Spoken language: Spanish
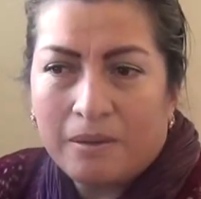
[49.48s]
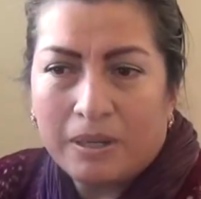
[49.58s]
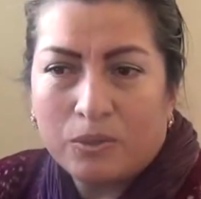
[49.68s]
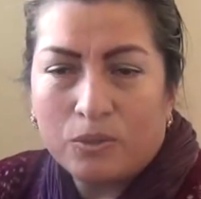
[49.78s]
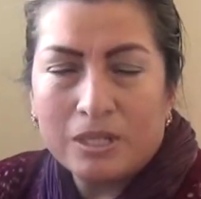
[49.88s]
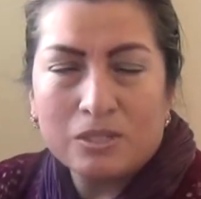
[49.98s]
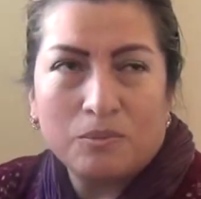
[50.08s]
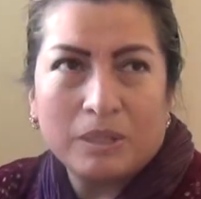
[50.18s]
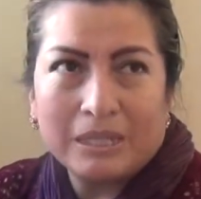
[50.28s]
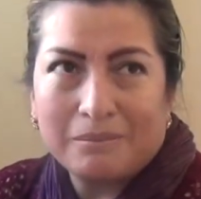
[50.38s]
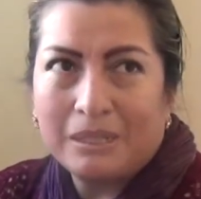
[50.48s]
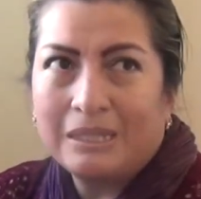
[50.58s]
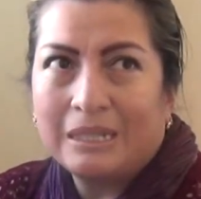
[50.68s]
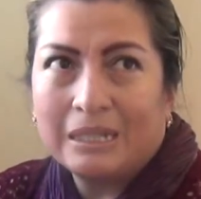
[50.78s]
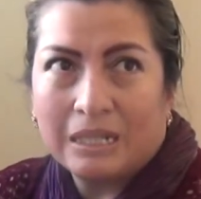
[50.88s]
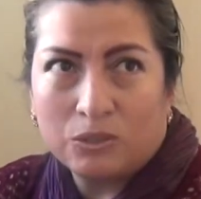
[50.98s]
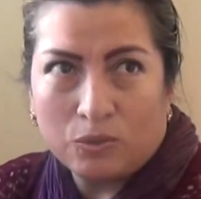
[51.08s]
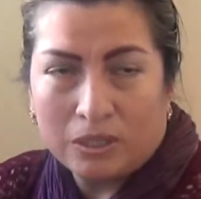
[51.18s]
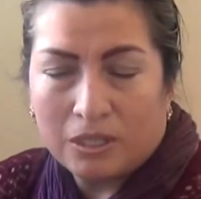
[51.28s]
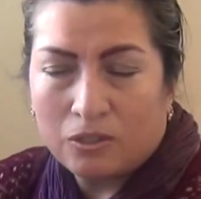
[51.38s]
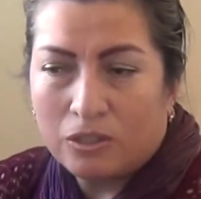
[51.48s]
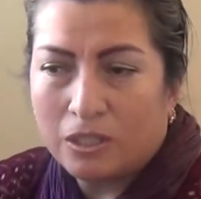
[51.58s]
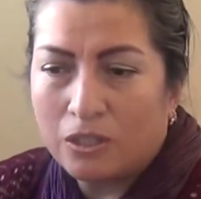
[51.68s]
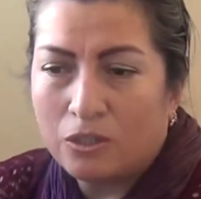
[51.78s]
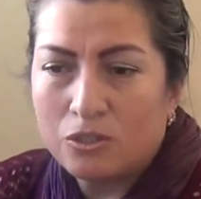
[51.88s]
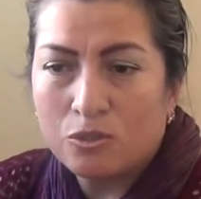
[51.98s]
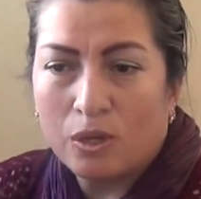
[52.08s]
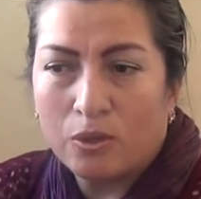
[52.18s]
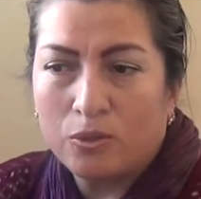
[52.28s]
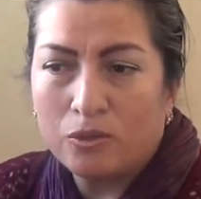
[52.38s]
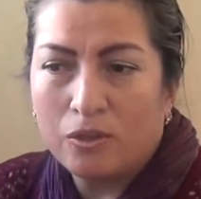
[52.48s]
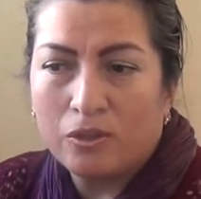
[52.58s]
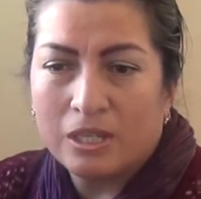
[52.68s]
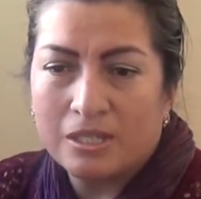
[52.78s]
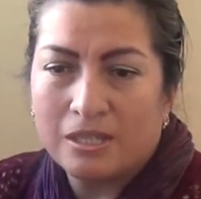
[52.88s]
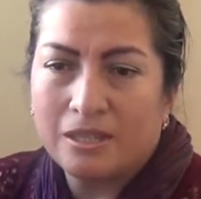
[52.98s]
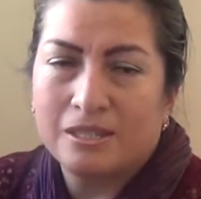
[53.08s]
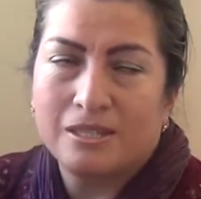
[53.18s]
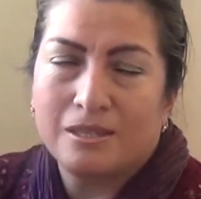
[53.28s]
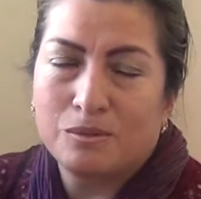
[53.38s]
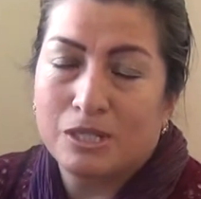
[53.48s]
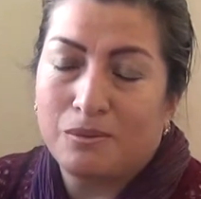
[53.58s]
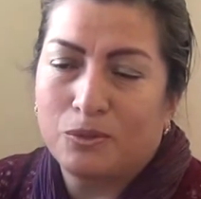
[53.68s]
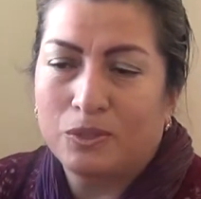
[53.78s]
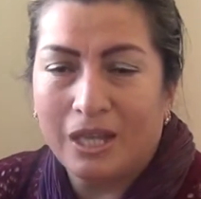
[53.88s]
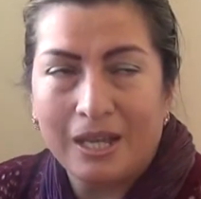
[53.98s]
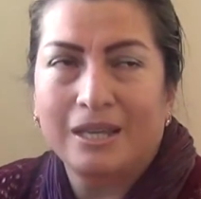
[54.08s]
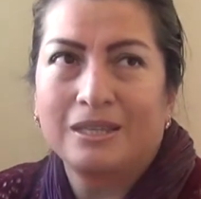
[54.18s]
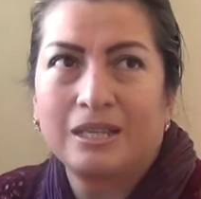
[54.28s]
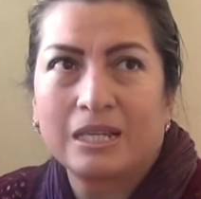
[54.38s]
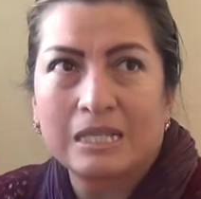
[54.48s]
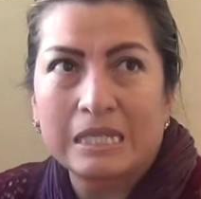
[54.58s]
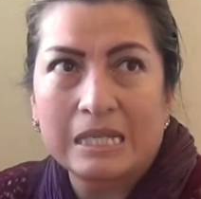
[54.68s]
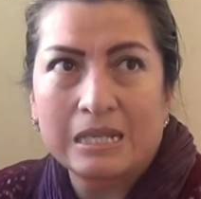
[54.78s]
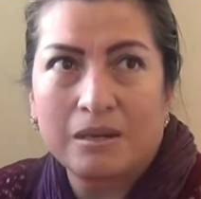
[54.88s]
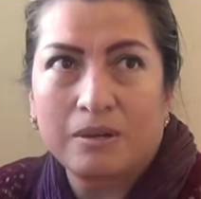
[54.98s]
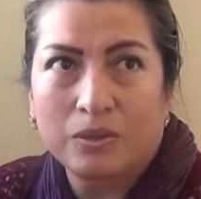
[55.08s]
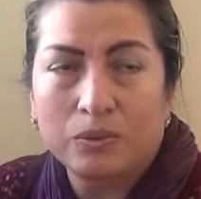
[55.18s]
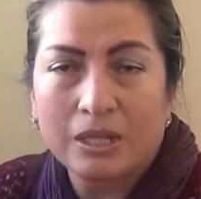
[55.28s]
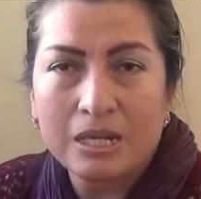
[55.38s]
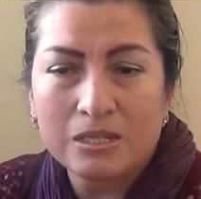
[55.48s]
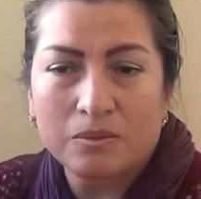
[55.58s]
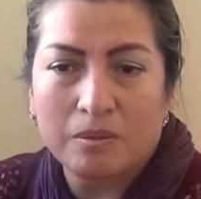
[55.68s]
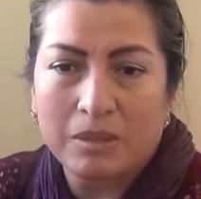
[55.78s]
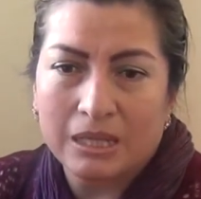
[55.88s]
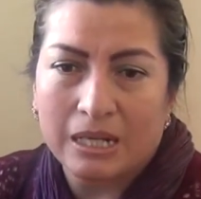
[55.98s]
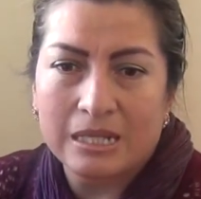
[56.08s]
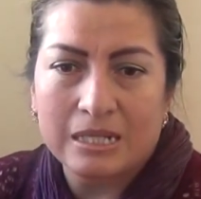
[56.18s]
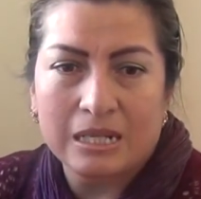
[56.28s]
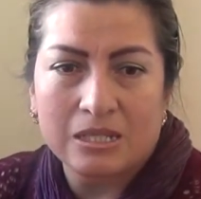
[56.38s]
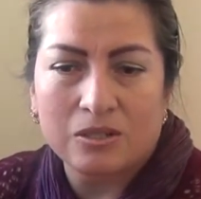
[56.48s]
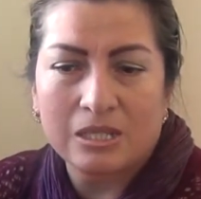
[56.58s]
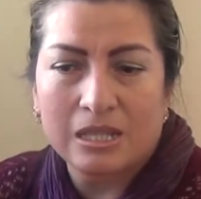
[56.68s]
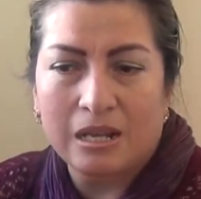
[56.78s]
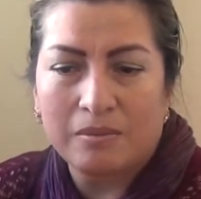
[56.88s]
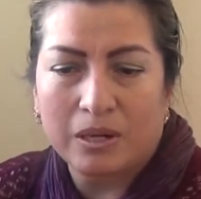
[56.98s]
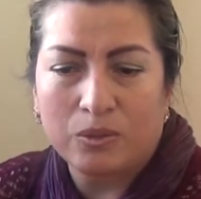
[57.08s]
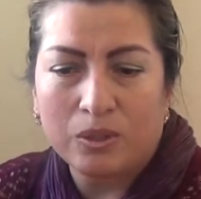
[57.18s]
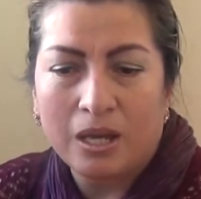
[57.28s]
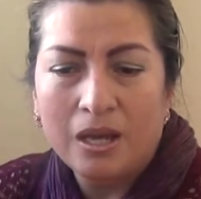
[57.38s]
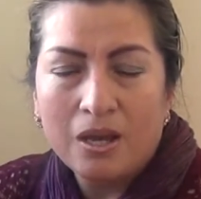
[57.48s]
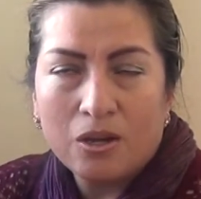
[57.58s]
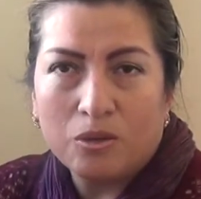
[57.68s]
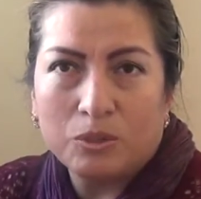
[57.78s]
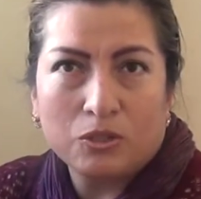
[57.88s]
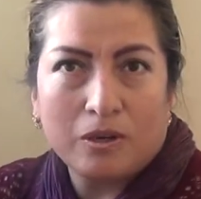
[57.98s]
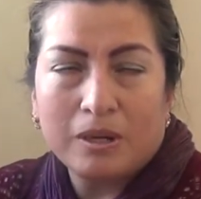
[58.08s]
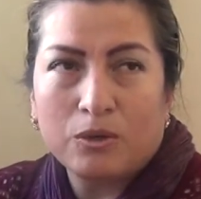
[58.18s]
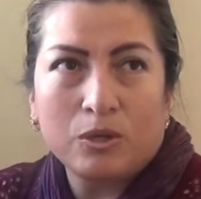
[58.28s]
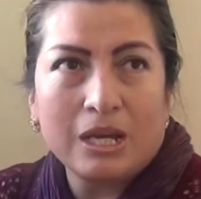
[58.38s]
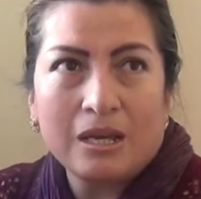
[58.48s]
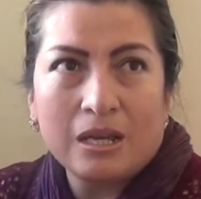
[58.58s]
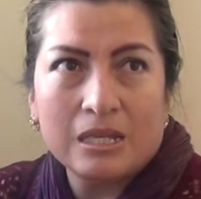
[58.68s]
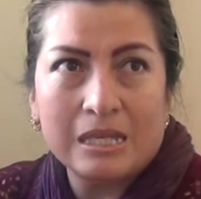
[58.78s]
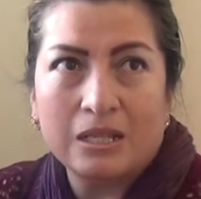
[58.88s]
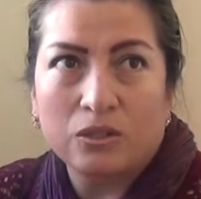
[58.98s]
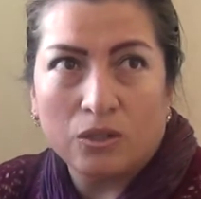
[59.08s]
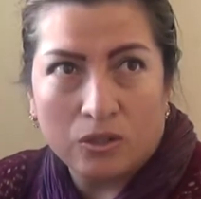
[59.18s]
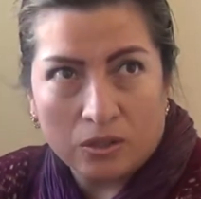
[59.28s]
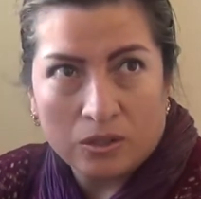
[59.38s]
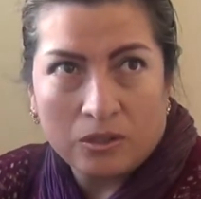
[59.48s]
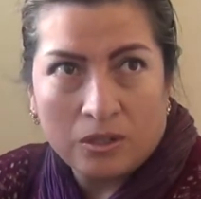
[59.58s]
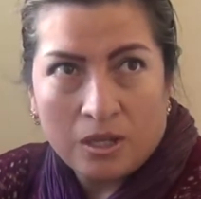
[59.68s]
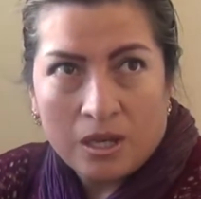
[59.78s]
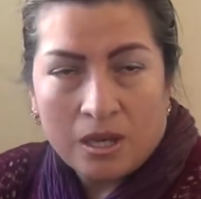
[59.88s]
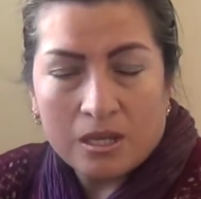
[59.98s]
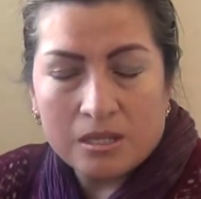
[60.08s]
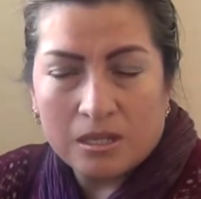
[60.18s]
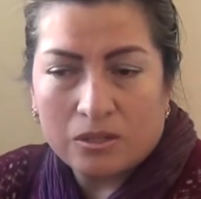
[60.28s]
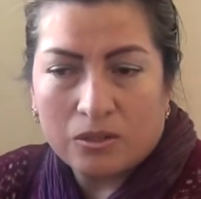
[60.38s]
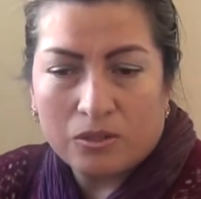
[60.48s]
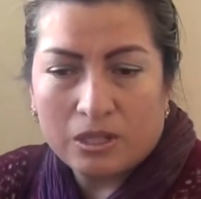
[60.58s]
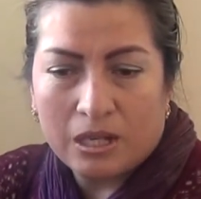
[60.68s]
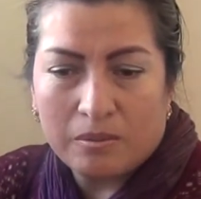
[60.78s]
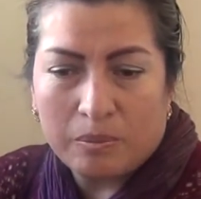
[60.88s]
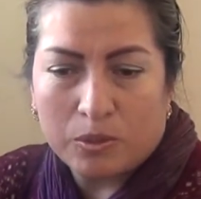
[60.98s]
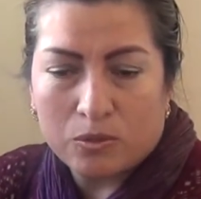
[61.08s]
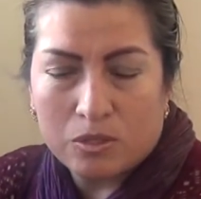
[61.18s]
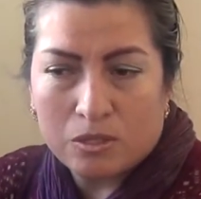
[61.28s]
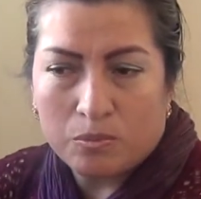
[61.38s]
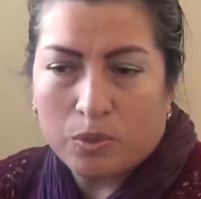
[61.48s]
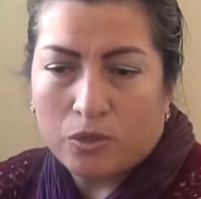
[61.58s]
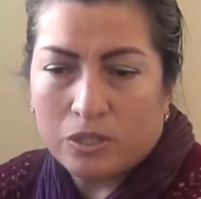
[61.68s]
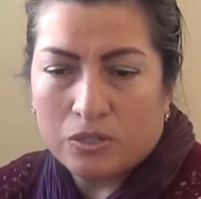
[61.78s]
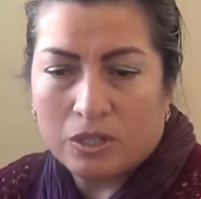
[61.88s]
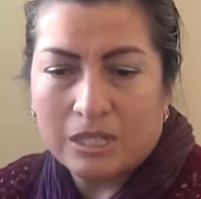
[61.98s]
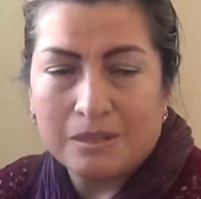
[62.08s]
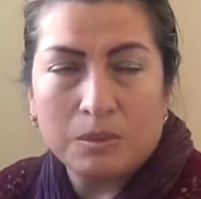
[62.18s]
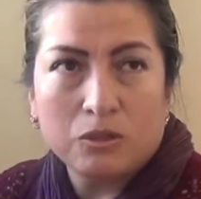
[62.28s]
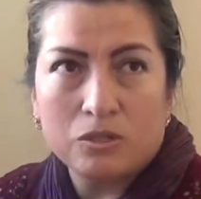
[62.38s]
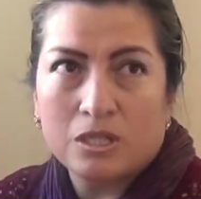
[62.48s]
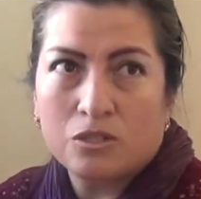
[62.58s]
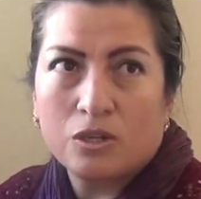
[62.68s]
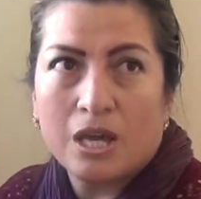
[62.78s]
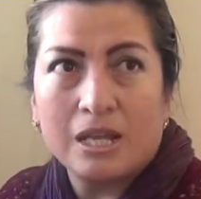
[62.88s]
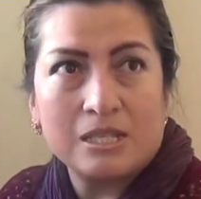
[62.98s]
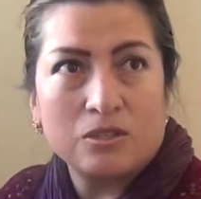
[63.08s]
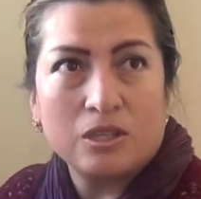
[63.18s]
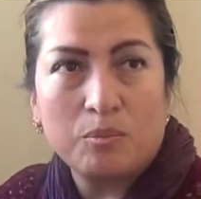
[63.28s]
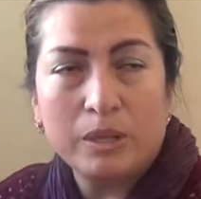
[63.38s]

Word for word: La vacuna es completamente gratuita, no tiene costo alguno, lo que sí necesitamos es la voluntad de la gente que se acerque a vacunarse. Obviamente las reacciones de la vacuna, como en toda vacuna, es el dolor, es el dolor que le va a producir un poco de enrojecimiento, hinchazón en el sitio de